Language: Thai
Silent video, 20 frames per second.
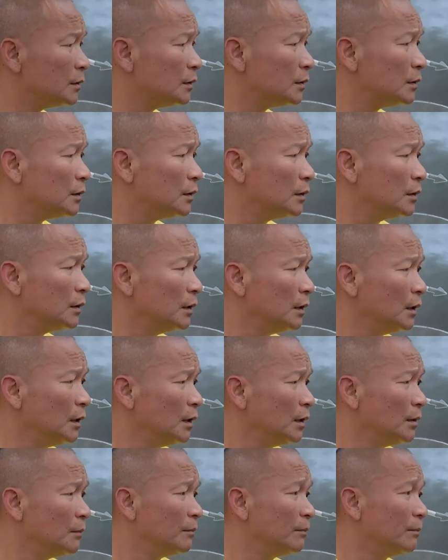เป็นมะเร็งอะ
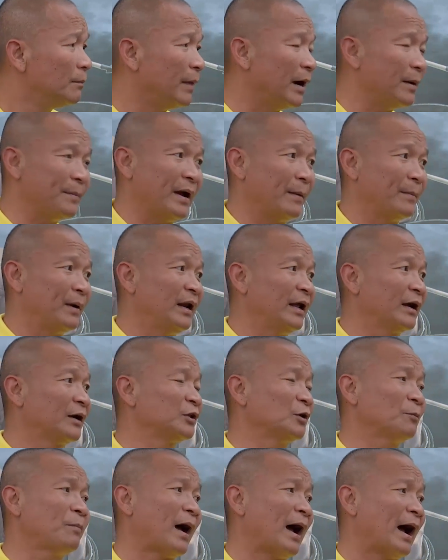ไรเงี้ยไม่มะเร็งก็
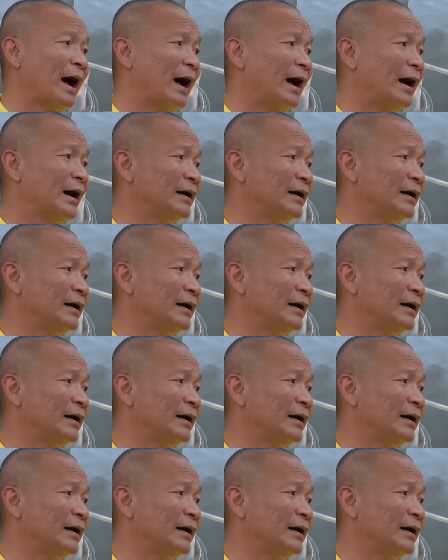ต้องผ่า